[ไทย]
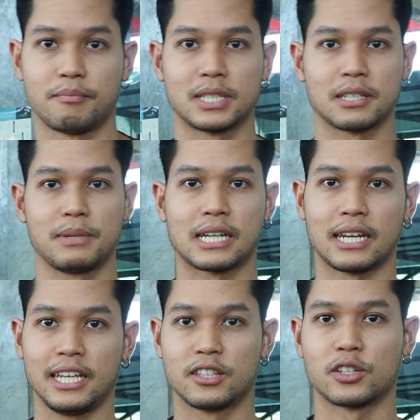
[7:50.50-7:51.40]
มันจะมีการ
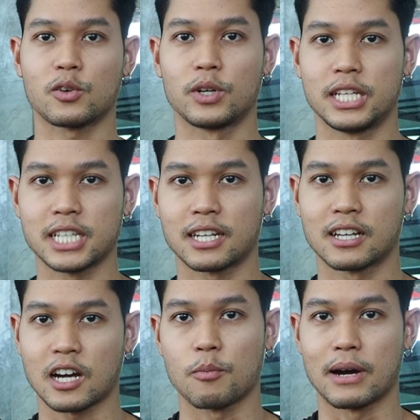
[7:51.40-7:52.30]
internal rotation
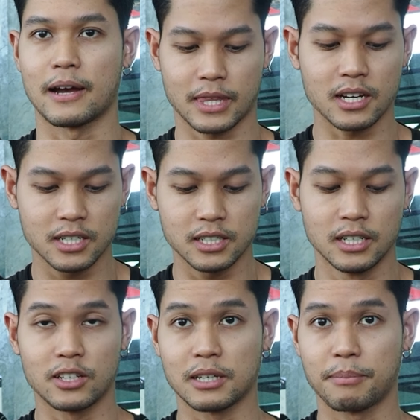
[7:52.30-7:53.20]
เข้ามาก็คือ
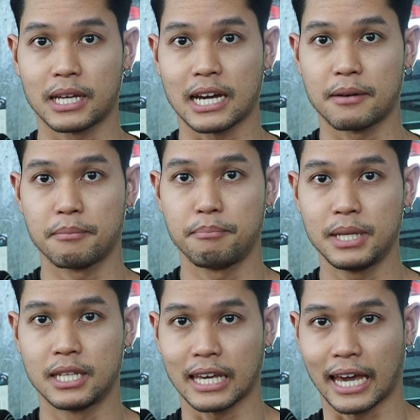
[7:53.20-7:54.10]
เราจะเป็นการ
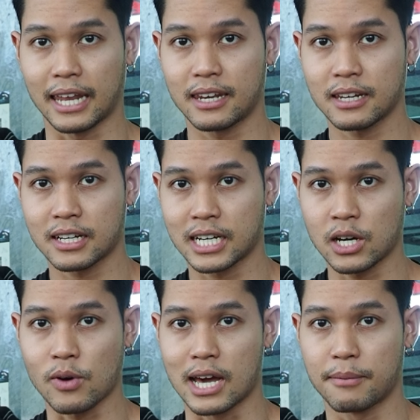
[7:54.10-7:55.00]
บิดแขน
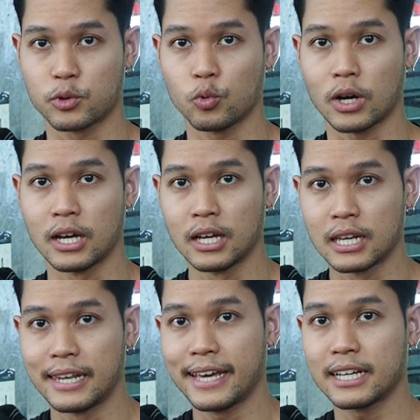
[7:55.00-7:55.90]
เข้าหาลำตัว
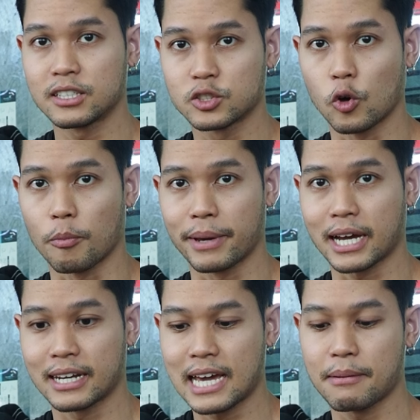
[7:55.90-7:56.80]
และศอกไป
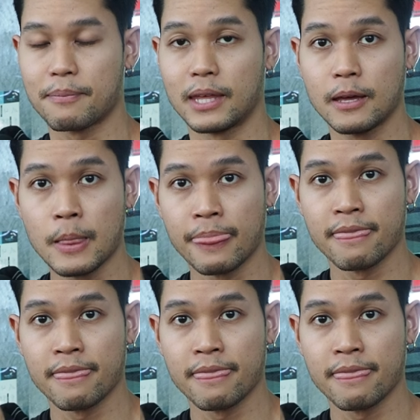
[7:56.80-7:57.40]
ข้างหน้าแบบนี้